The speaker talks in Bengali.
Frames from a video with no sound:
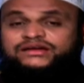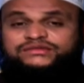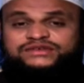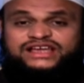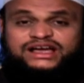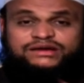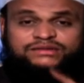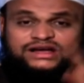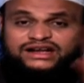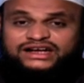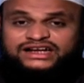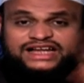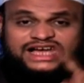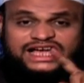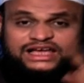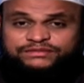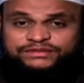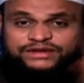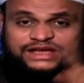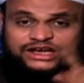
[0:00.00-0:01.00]
আমি আমার
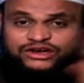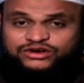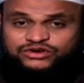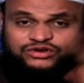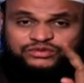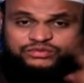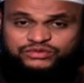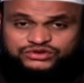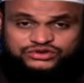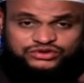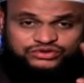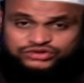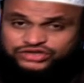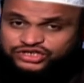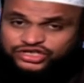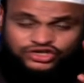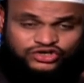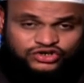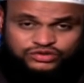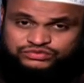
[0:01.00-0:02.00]
লাইফে এখনো
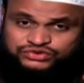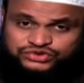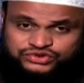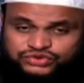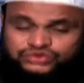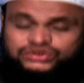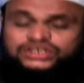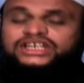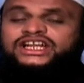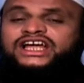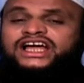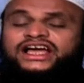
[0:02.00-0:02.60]
পর্যন্ত এরকম শুনি